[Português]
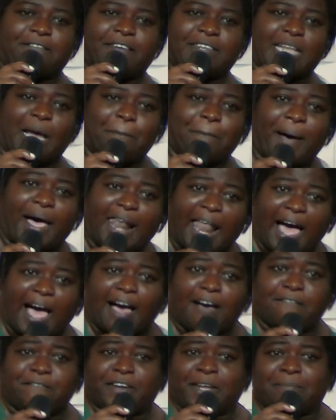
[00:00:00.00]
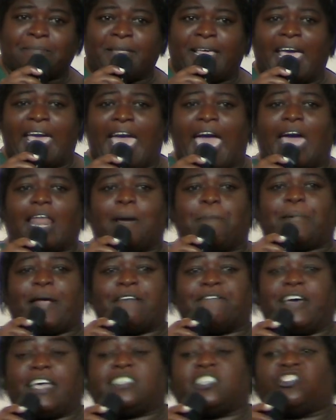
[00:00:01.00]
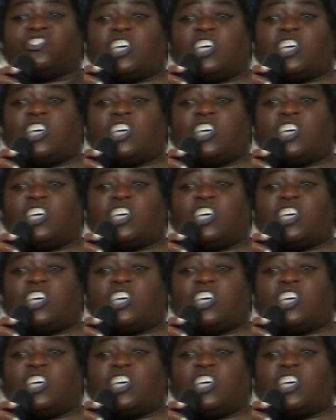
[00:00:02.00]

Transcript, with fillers: na palavra, era para ver se